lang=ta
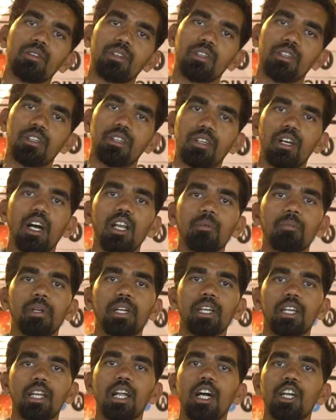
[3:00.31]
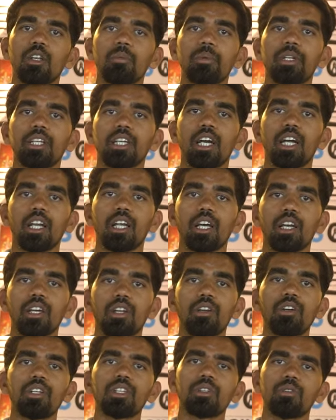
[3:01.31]
ஒரு கால் பண்ணிங்கன்னா ஆட்டோமேட்டிக்காக ஆன்
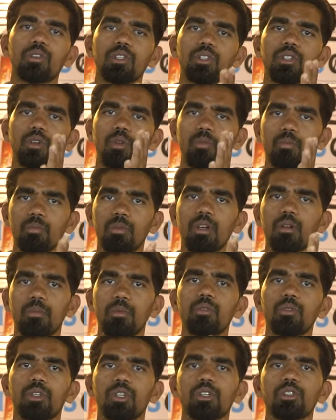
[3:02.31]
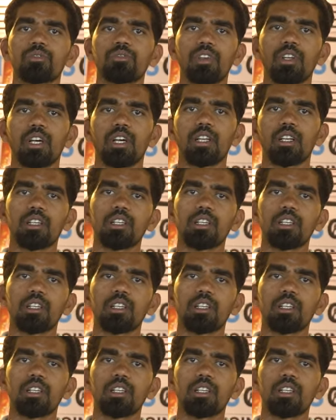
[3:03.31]
ஆயிரும் இது வந்து ரொம்ப ரொம்ப ஒரு யூஸ்ஃபுல்லாக